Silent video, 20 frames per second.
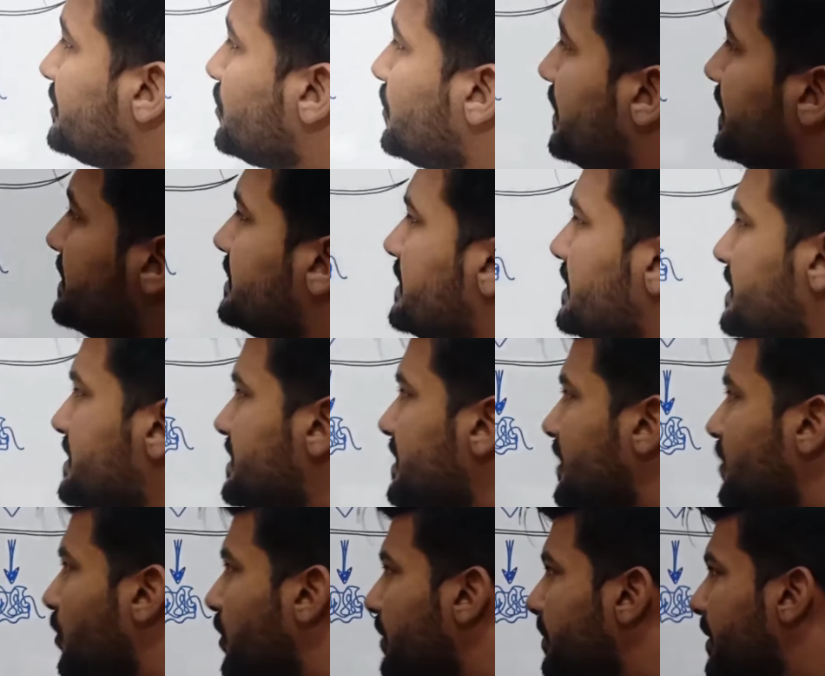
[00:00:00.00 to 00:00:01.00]
स्टूडेंट्स इससे
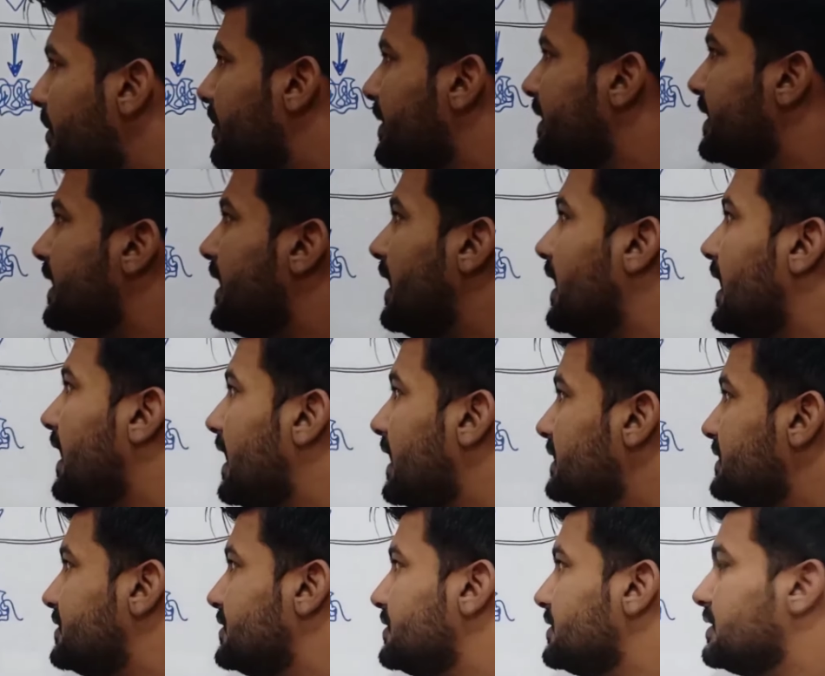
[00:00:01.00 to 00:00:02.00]
कोई भी बंदा
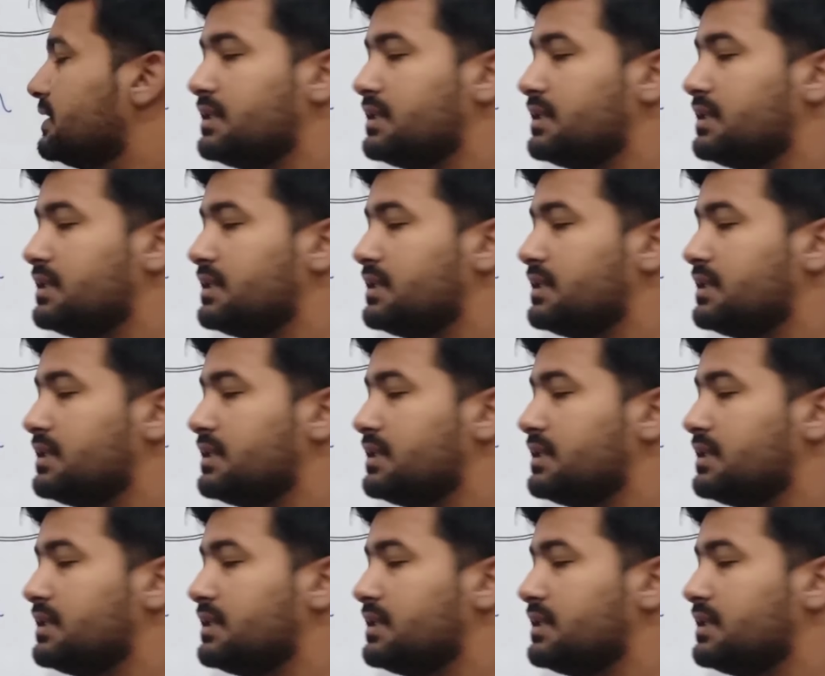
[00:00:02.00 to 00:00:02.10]
आज